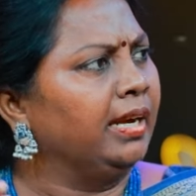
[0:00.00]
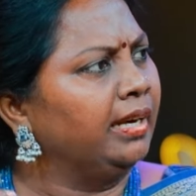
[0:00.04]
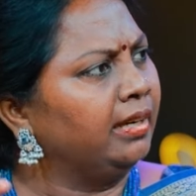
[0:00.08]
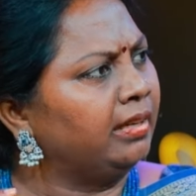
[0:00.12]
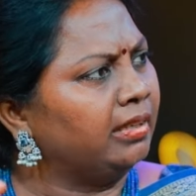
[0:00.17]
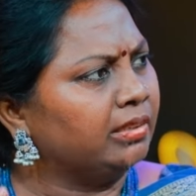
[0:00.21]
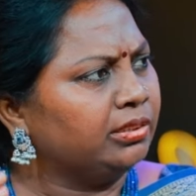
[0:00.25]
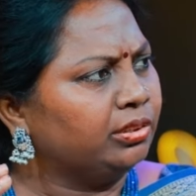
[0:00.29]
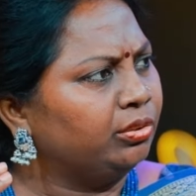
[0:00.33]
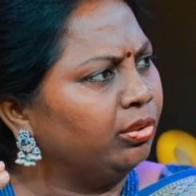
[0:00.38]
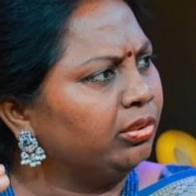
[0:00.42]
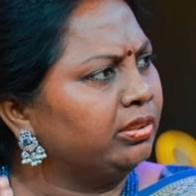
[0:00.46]

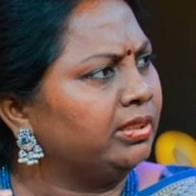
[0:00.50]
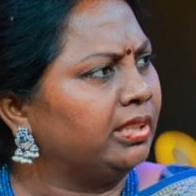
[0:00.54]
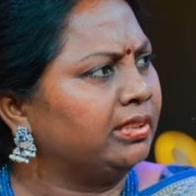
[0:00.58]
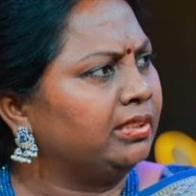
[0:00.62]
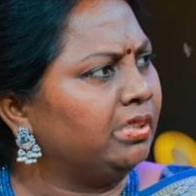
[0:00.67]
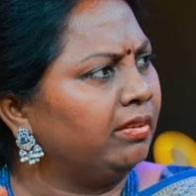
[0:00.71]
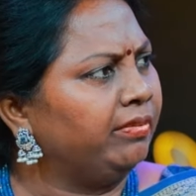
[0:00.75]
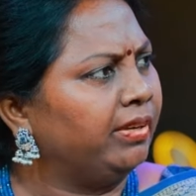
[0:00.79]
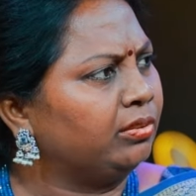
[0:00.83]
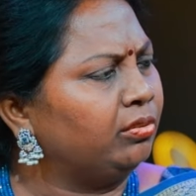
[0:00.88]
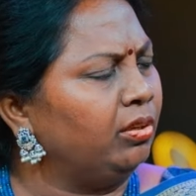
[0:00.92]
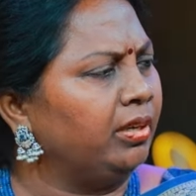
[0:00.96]
ఇంట్రెస్ట్తో
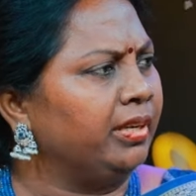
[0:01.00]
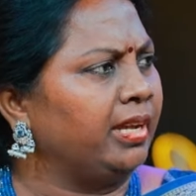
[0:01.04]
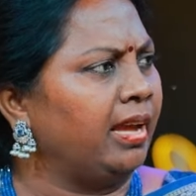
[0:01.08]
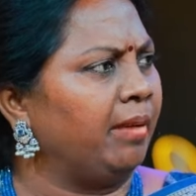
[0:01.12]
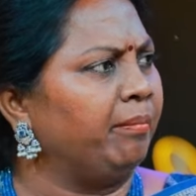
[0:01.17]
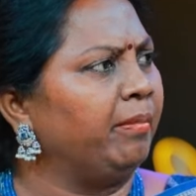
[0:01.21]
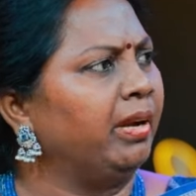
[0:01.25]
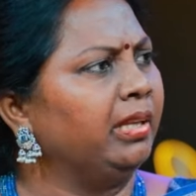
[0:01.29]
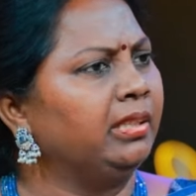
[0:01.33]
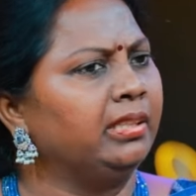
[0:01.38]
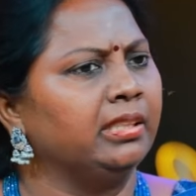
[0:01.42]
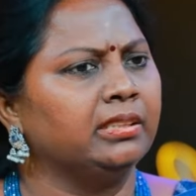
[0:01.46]
చేసే వ్యక్తులు ఈ
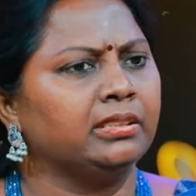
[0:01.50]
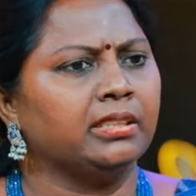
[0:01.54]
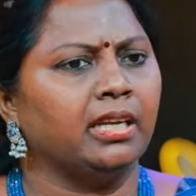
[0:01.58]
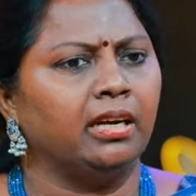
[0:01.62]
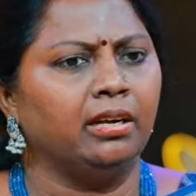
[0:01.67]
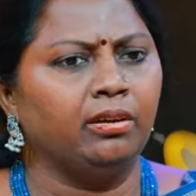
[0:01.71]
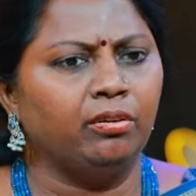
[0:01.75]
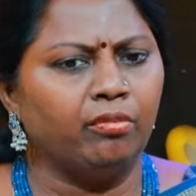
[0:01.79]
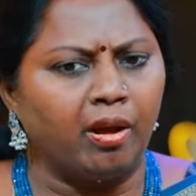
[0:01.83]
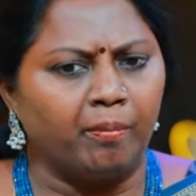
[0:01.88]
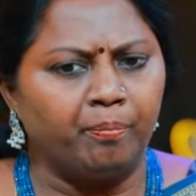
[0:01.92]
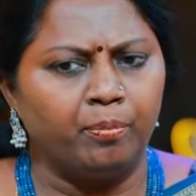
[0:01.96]
అమ్మాయిని
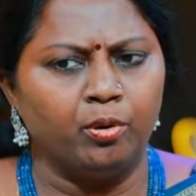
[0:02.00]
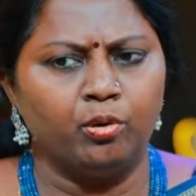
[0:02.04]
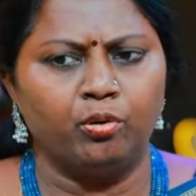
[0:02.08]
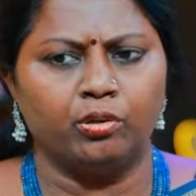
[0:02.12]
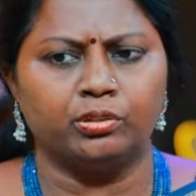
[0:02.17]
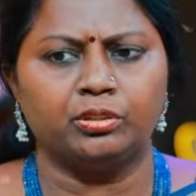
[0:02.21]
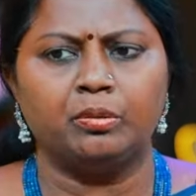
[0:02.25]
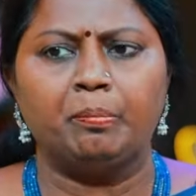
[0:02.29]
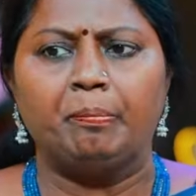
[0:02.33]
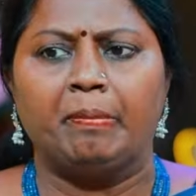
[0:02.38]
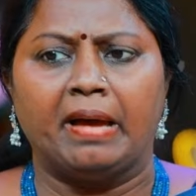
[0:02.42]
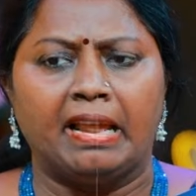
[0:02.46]
తీసుకెళ్ళి నువ్వు అప్పు
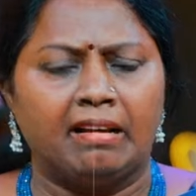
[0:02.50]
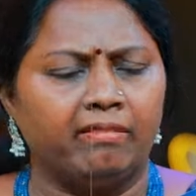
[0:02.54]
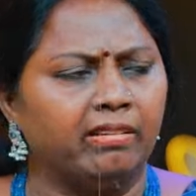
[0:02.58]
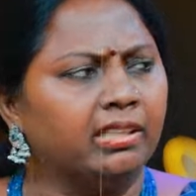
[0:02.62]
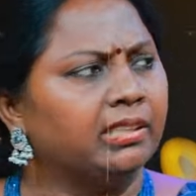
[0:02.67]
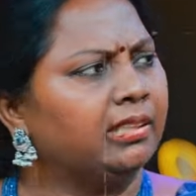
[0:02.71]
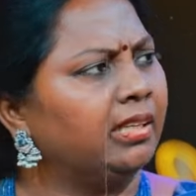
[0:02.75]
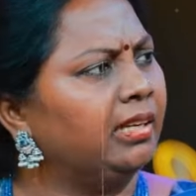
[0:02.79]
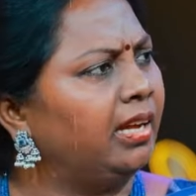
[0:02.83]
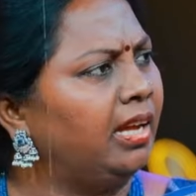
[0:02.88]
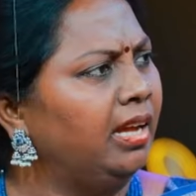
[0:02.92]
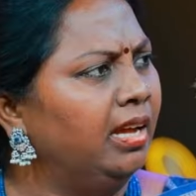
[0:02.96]
కోసం
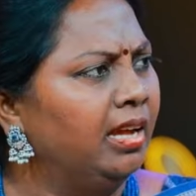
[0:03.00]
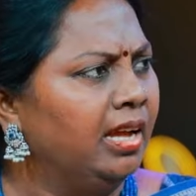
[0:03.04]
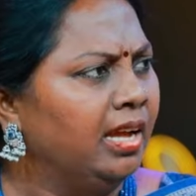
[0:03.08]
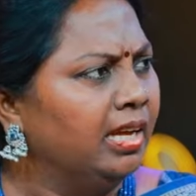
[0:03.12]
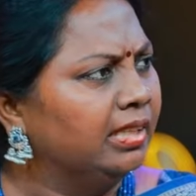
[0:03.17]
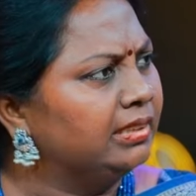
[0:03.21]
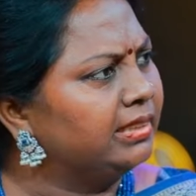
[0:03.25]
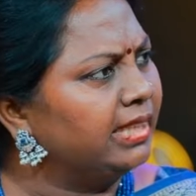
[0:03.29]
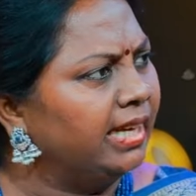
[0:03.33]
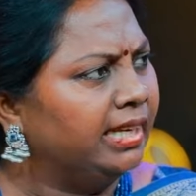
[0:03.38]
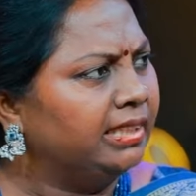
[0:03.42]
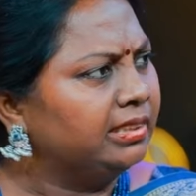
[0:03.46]
బలవంతంగా
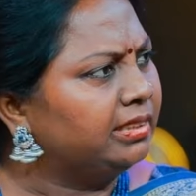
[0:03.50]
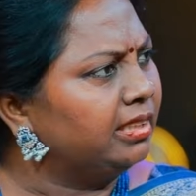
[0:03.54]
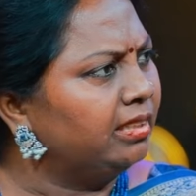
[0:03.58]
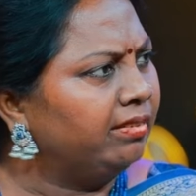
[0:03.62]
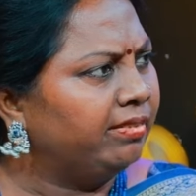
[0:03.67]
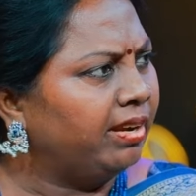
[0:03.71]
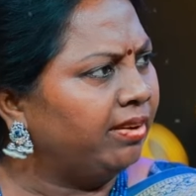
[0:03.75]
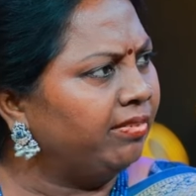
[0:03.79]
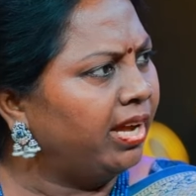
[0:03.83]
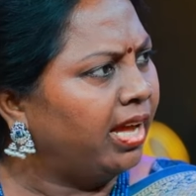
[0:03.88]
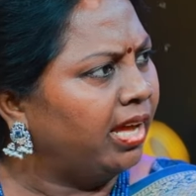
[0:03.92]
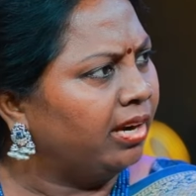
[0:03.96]
చేయించిన
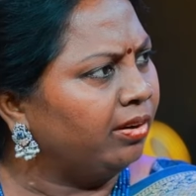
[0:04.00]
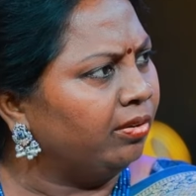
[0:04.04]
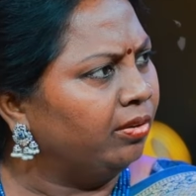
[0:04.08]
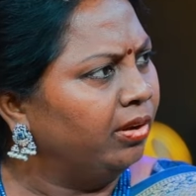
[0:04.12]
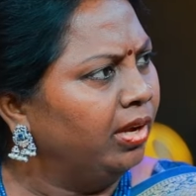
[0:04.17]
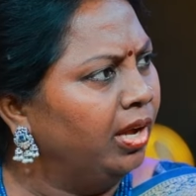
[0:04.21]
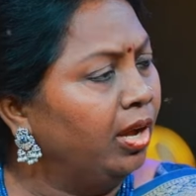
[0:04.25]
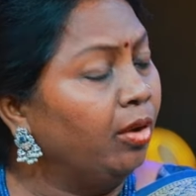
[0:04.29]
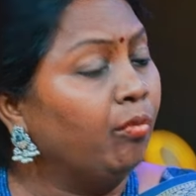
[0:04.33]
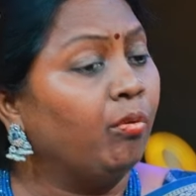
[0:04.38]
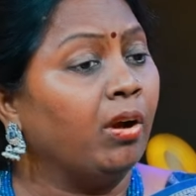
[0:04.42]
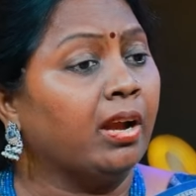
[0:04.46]
వ్యవహారం
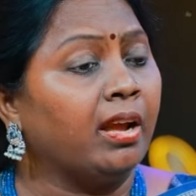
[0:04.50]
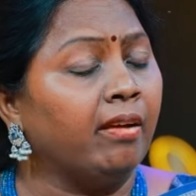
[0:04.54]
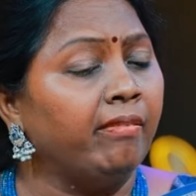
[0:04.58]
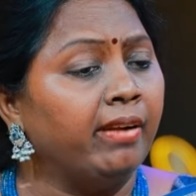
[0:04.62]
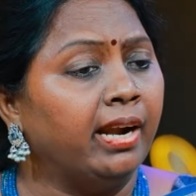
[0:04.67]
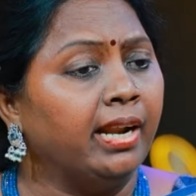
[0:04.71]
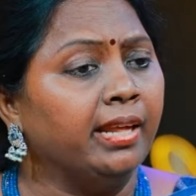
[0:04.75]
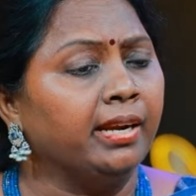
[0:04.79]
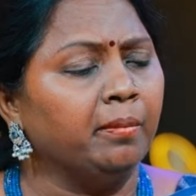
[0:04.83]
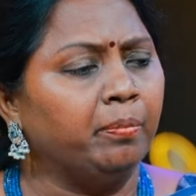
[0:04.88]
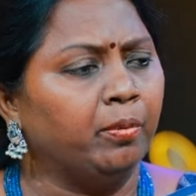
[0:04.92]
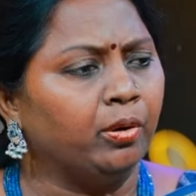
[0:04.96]

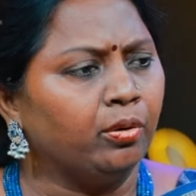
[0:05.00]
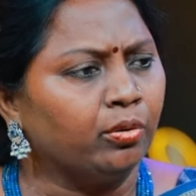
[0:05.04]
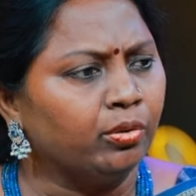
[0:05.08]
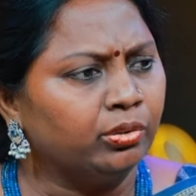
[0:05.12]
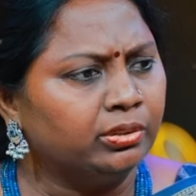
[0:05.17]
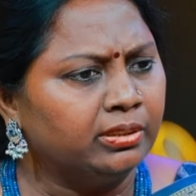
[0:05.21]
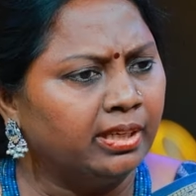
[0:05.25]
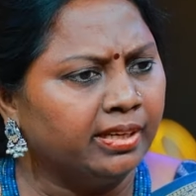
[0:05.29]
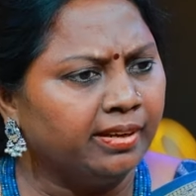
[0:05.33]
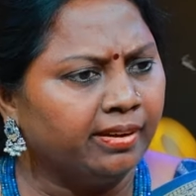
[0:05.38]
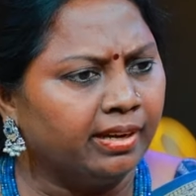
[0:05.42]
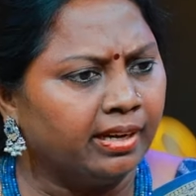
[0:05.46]
ఒకవేళ రేపటి
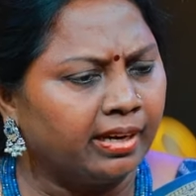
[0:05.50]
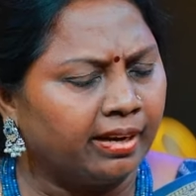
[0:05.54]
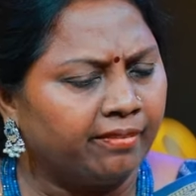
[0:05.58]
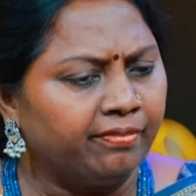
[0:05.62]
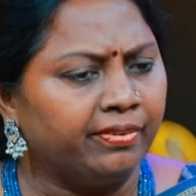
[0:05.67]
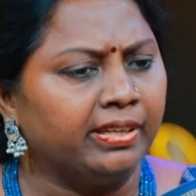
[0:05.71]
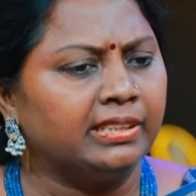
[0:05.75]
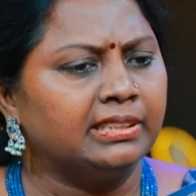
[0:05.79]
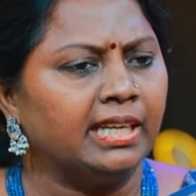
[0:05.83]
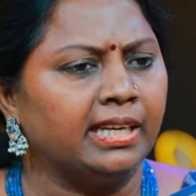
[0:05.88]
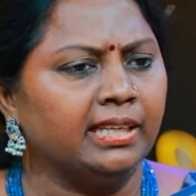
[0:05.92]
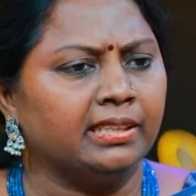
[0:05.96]
రోజున
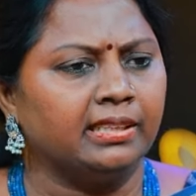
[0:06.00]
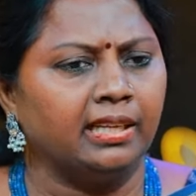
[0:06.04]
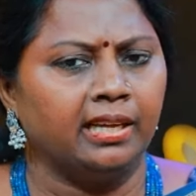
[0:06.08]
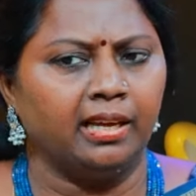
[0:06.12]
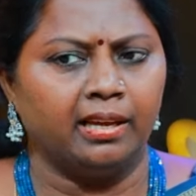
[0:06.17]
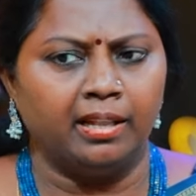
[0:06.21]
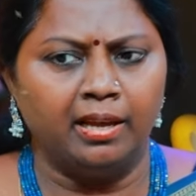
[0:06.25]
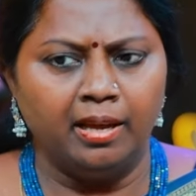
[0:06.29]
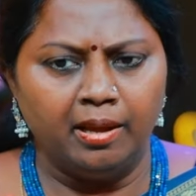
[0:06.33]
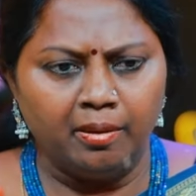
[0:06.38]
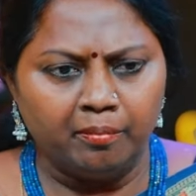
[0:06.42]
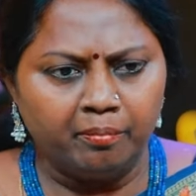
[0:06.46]
రివర్స్ అయితే